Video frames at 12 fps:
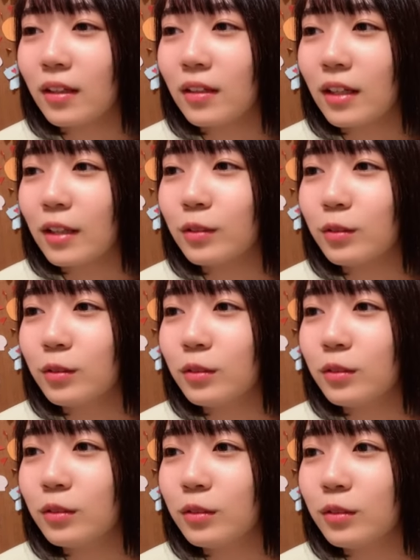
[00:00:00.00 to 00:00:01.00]
あ
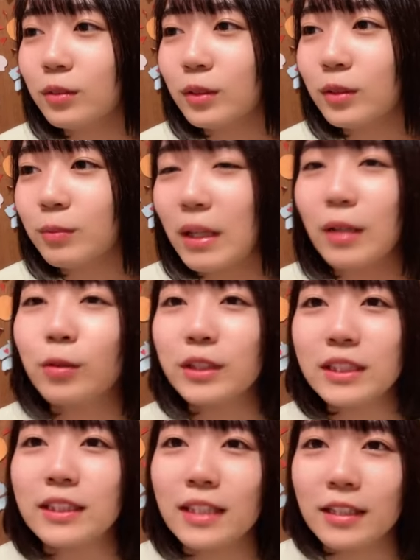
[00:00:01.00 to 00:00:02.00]
のー、まあ欲
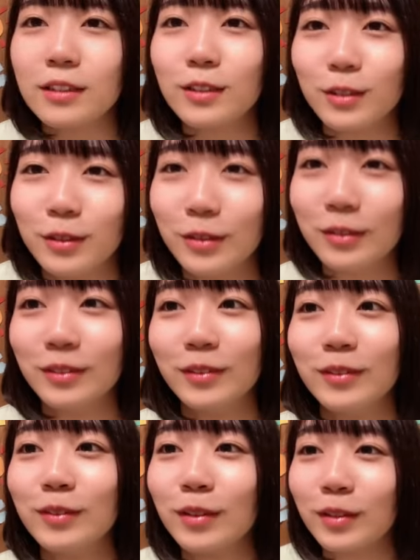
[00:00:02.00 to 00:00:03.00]
しい選手を
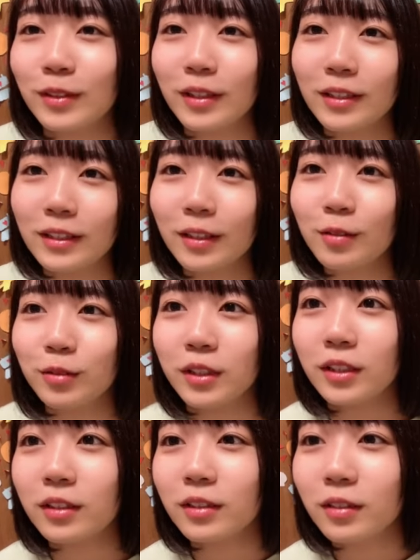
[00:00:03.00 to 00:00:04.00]
なんか狙って結構引
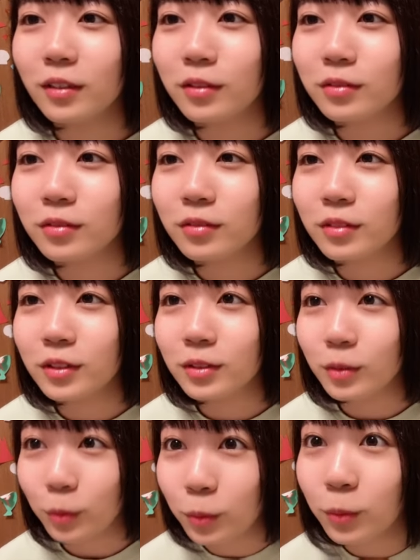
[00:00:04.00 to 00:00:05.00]
いてるんです
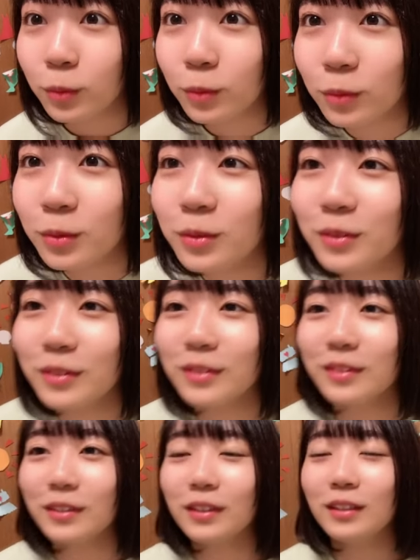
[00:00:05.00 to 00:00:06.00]
けど
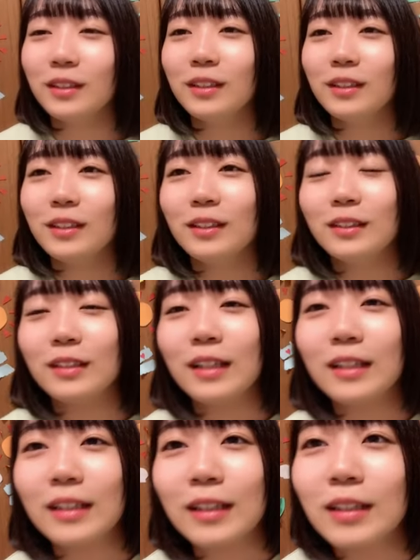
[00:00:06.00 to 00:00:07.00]
な
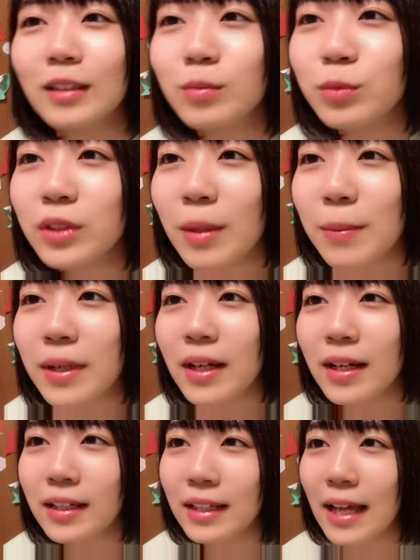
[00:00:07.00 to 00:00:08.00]
んかもうやめら
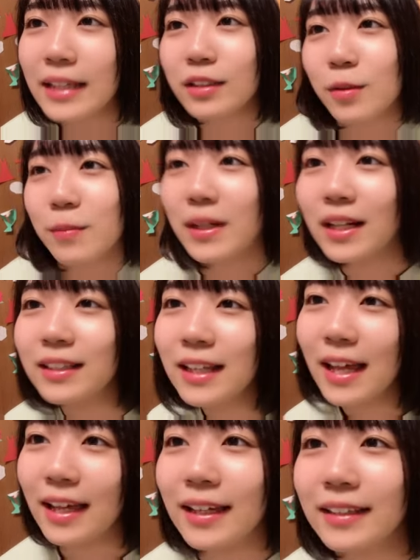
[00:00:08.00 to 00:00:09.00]
れない止まれ
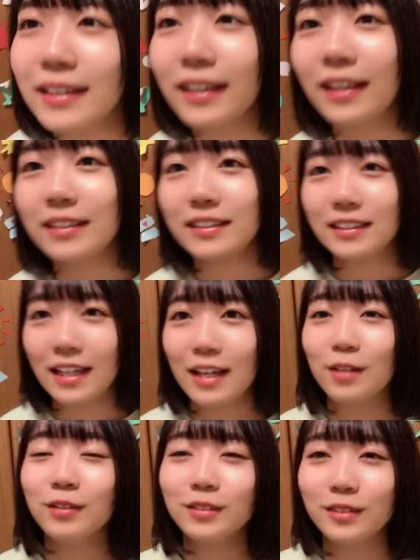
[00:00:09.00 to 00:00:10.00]
ないって感じで
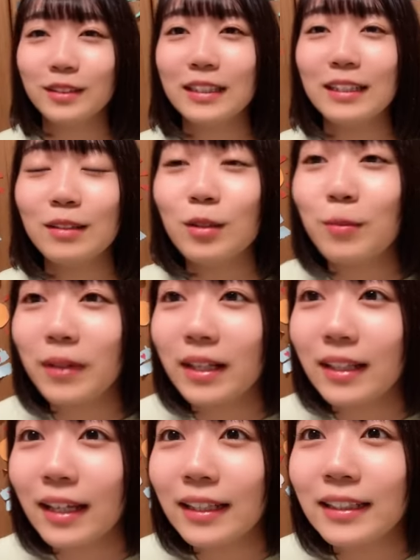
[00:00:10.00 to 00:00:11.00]
本当に止ま
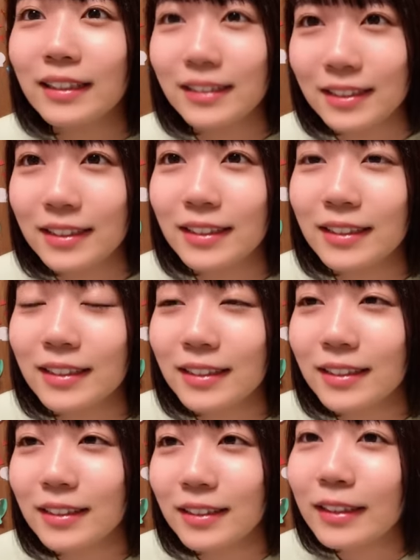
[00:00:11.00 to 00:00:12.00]
らないし
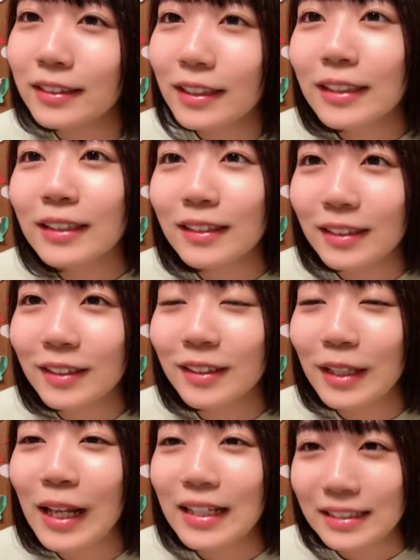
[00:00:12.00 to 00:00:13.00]
全然
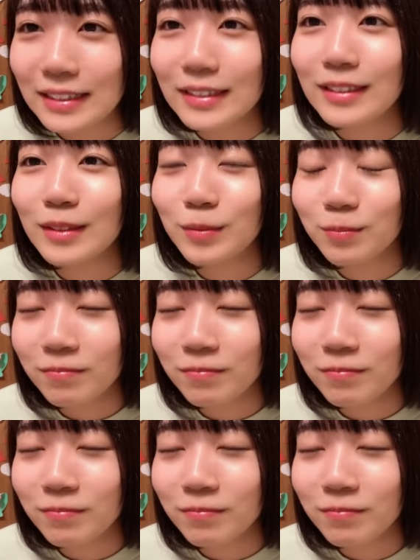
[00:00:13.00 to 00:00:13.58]
出ないし